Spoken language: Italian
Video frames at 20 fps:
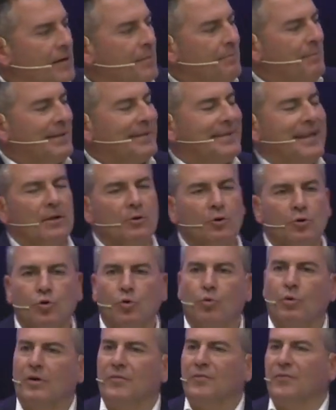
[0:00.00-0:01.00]
mettendo
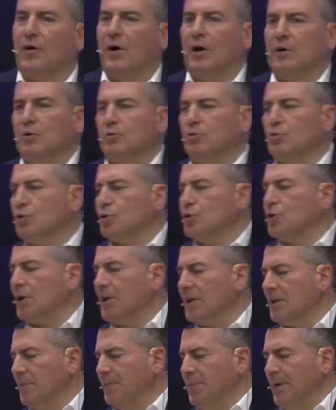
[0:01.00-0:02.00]
su quel foglio tutto ciò
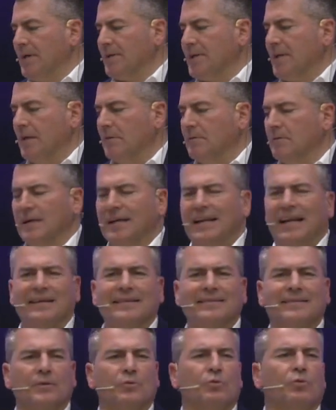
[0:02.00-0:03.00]
che ti pesa,
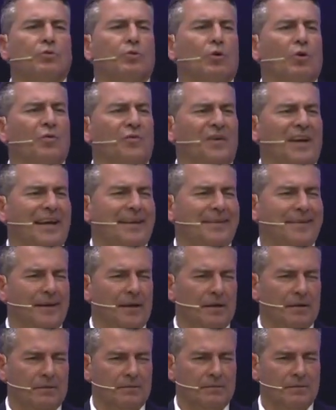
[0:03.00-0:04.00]
innanzitutto lo
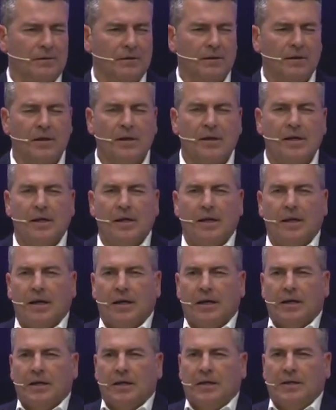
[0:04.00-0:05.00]
vedi,
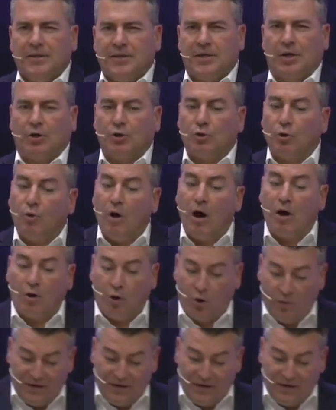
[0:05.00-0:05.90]
in secondo luogo lo